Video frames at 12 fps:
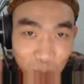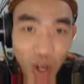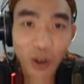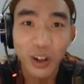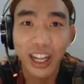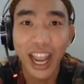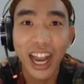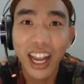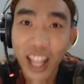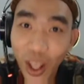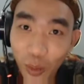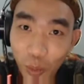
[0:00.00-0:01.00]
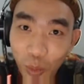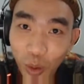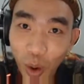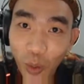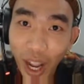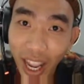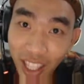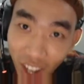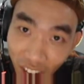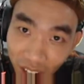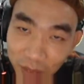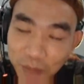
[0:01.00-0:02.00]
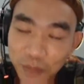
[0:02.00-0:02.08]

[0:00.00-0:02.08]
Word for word: vô Kenny Diêu ok chưa